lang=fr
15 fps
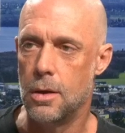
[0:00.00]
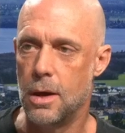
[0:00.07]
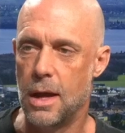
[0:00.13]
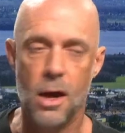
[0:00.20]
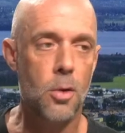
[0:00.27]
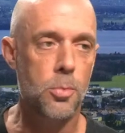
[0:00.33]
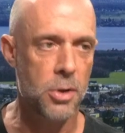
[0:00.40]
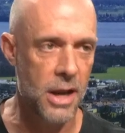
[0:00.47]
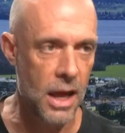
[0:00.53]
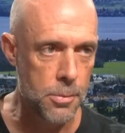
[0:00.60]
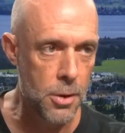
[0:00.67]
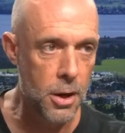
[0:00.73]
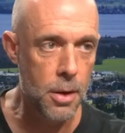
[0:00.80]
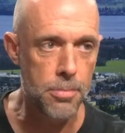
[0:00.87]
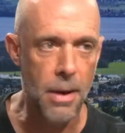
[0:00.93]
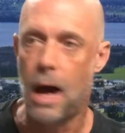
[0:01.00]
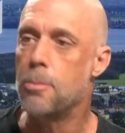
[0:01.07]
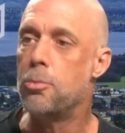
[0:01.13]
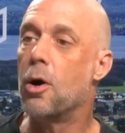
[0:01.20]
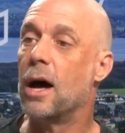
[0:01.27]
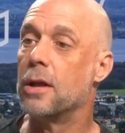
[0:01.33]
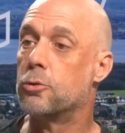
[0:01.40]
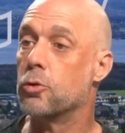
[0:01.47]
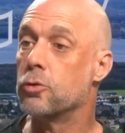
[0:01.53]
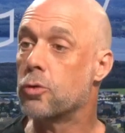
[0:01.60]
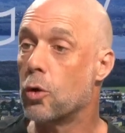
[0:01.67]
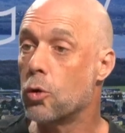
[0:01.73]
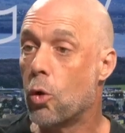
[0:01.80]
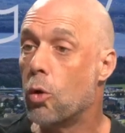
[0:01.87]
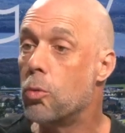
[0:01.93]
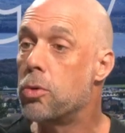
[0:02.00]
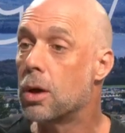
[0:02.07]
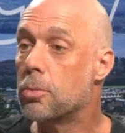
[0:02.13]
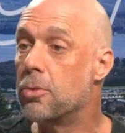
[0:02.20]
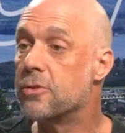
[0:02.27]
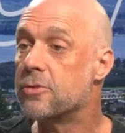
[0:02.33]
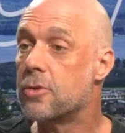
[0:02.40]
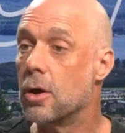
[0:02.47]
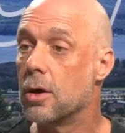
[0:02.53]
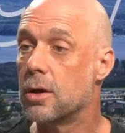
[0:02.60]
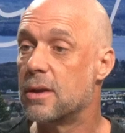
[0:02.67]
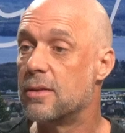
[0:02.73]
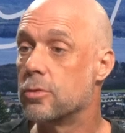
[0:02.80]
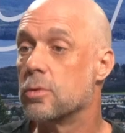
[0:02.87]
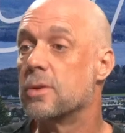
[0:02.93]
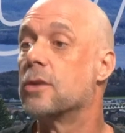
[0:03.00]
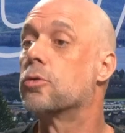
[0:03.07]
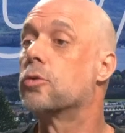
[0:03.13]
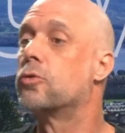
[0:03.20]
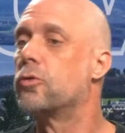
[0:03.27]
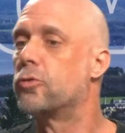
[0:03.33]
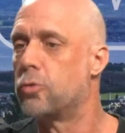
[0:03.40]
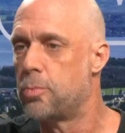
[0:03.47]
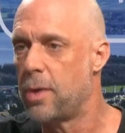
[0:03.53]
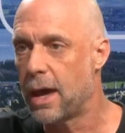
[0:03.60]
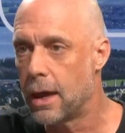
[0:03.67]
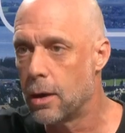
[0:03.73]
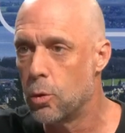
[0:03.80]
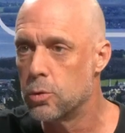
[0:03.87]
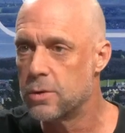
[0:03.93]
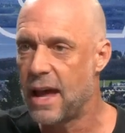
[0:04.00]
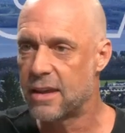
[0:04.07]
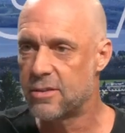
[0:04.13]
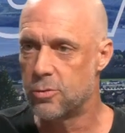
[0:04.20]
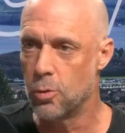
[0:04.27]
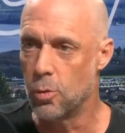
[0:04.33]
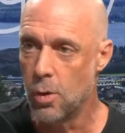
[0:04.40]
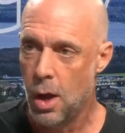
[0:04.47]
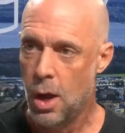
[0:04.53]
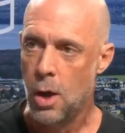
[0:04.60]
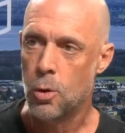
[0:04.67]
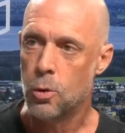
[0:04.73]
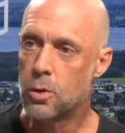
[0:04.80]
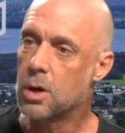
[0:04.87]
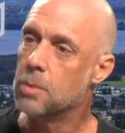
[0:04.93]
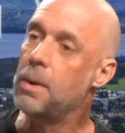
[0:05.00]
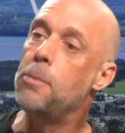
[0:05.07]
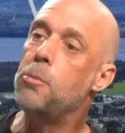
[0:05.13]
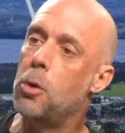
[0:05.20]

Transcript: et Oppenheimer par rapport à d'autres gros blockbusters qui sont des trucs de super-héros, d'action, où quand même